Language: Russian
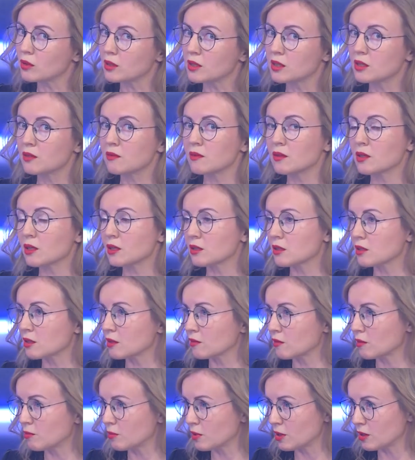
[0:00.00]
с 12
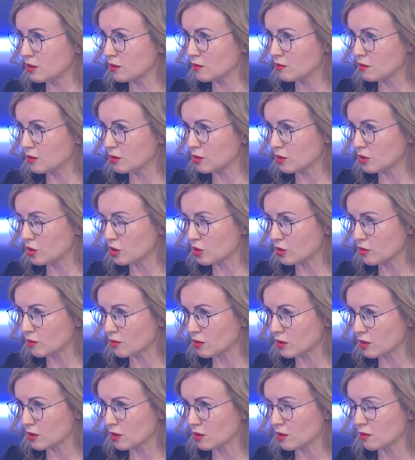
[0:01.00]
мая
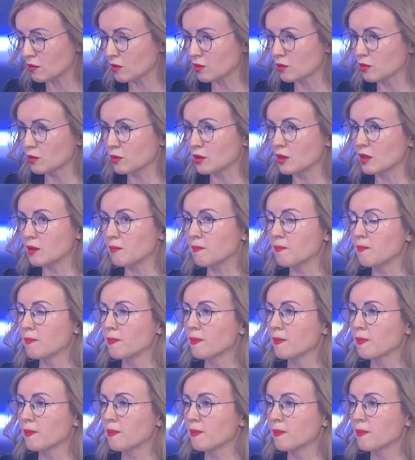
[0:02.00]
2020 года